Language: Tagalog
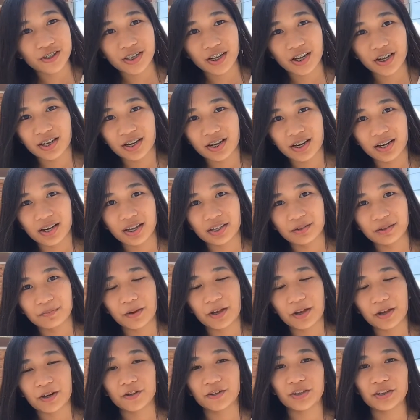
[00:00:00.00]
paano siya
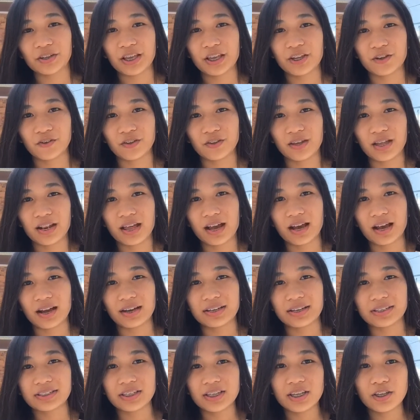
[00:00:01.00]
i-rate. Pero try nyo na
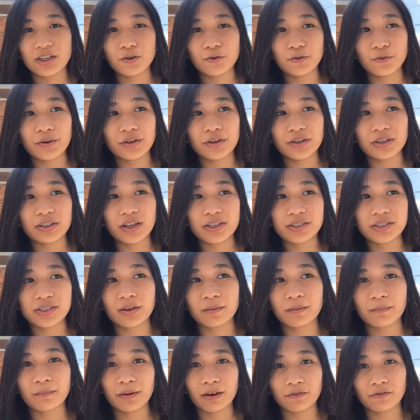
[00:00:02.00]
lang. Kasi yung
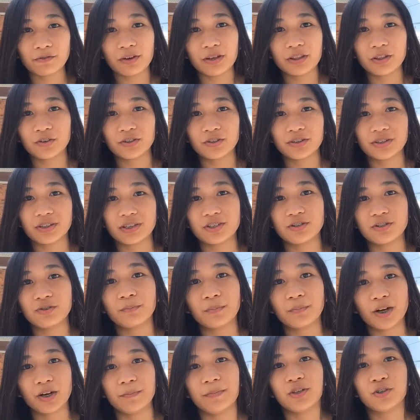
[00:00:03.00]
classic buffalo,
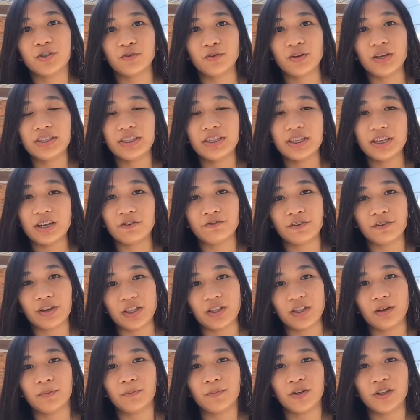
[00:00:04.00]
tas yung barbecue hindi
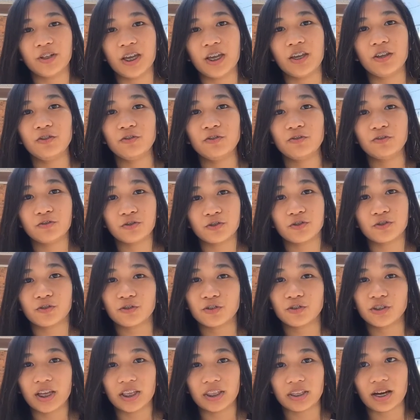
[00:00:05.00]
available. Eh, yung
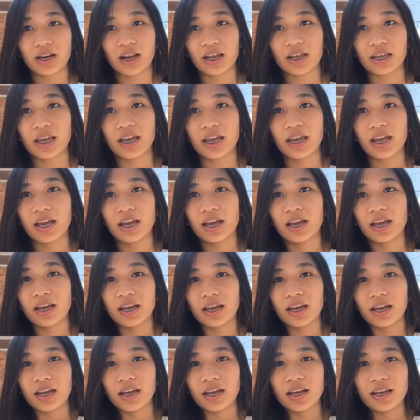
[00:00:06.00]
gusto kong i-try.
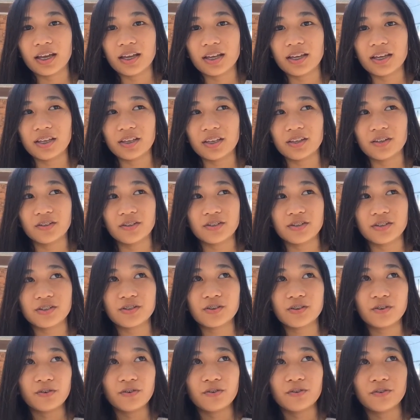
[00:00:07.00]
Ayun.
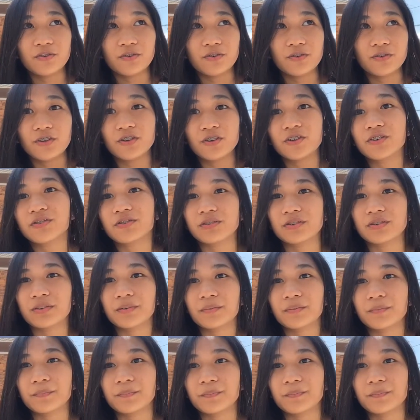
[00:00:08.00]
So, yun.